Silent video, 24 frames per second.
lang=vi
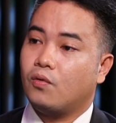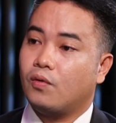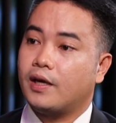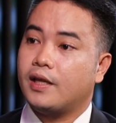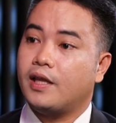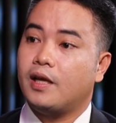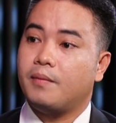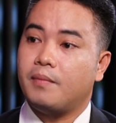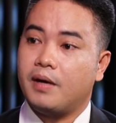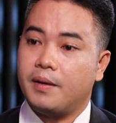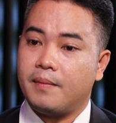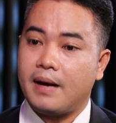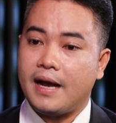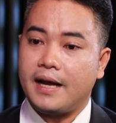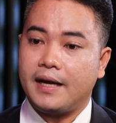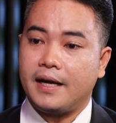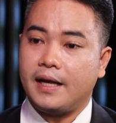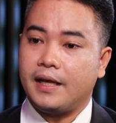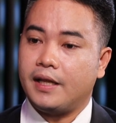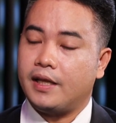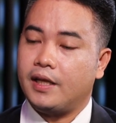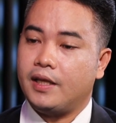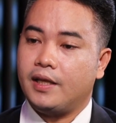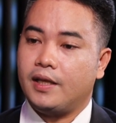của cái thiết bị bay
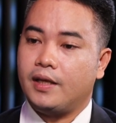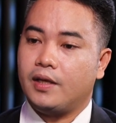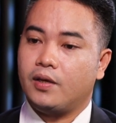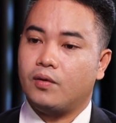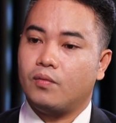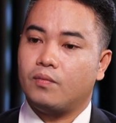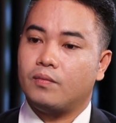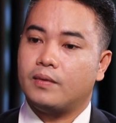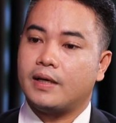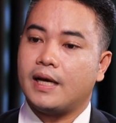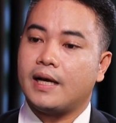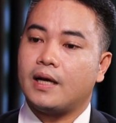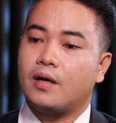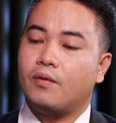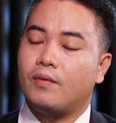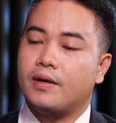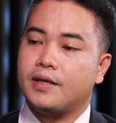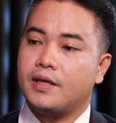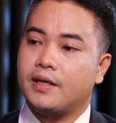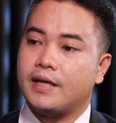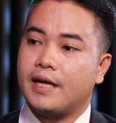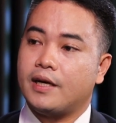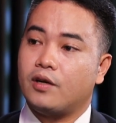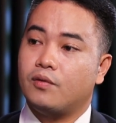này thì thì các cơ
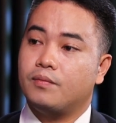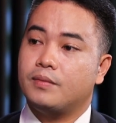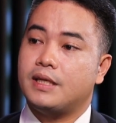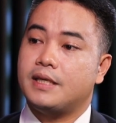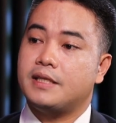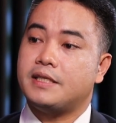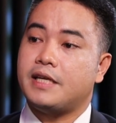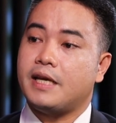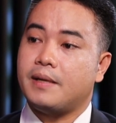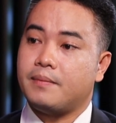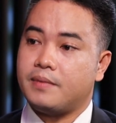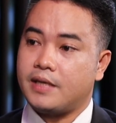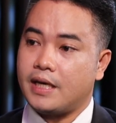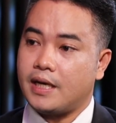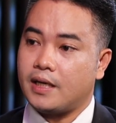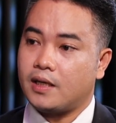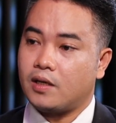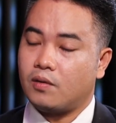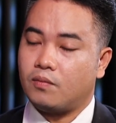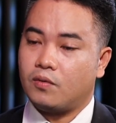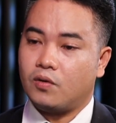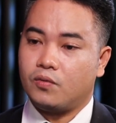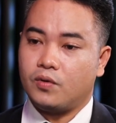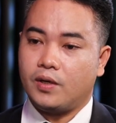quan chức năng cũng sẽ xem
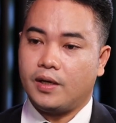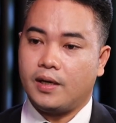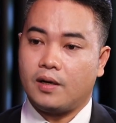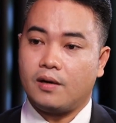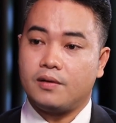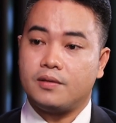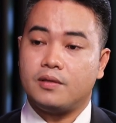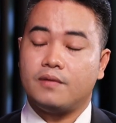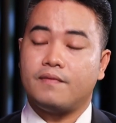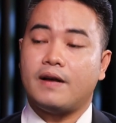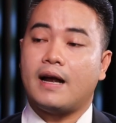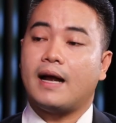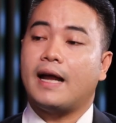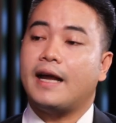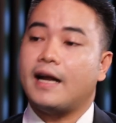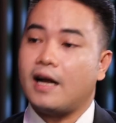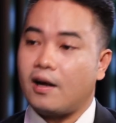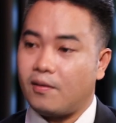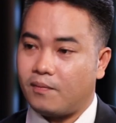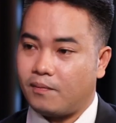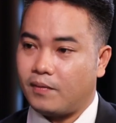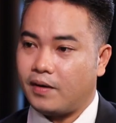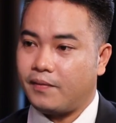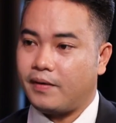xét trong câu chuyện là có xử phạt hay
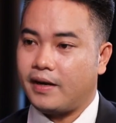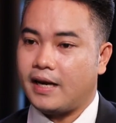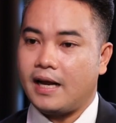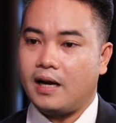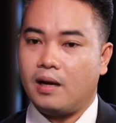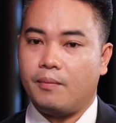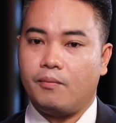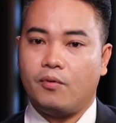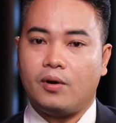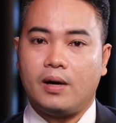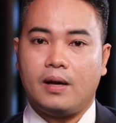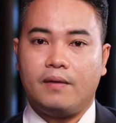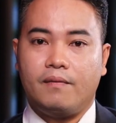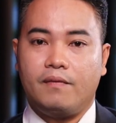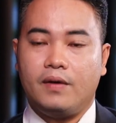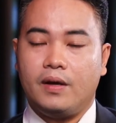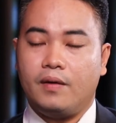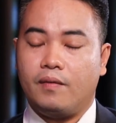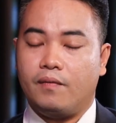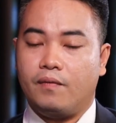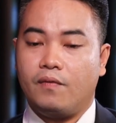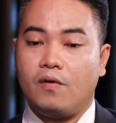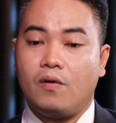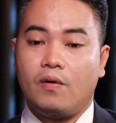không bởi vì đây là một hành
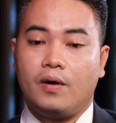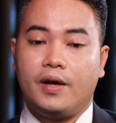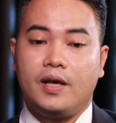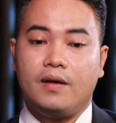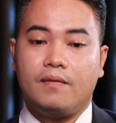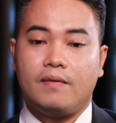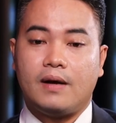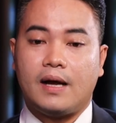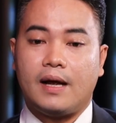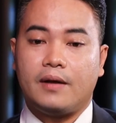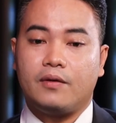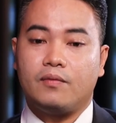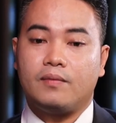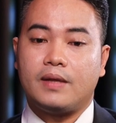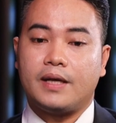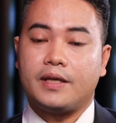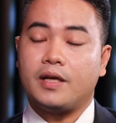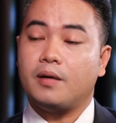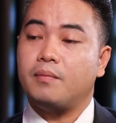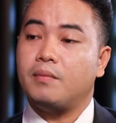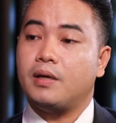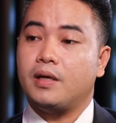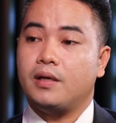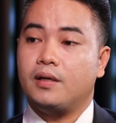vi vô ý và chúng ta
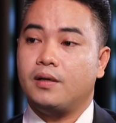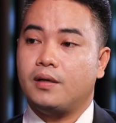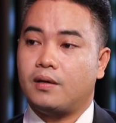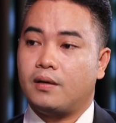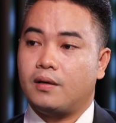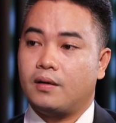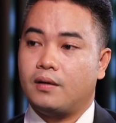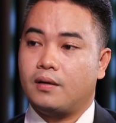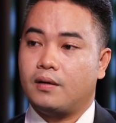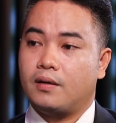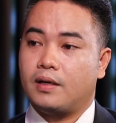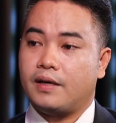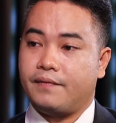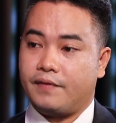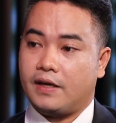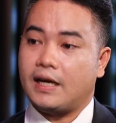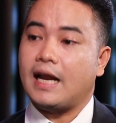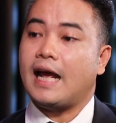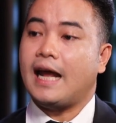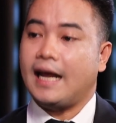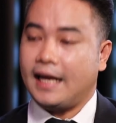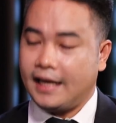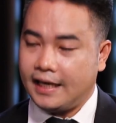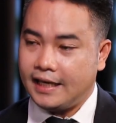chứng minh được cái việc
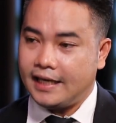này